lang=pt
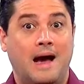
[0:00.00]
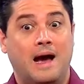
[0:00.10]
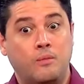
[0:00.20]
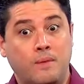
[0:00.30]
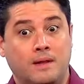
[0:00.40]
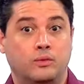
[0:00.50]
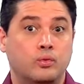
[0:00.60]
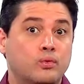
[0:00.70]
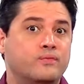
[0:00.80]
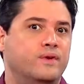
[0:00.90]
Há uma
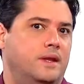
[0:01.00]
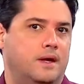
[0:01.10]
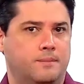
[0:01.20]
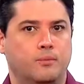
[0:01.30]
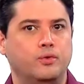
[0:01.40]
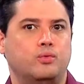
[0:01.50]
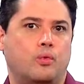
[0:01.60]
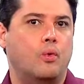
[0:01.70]
dúvida muito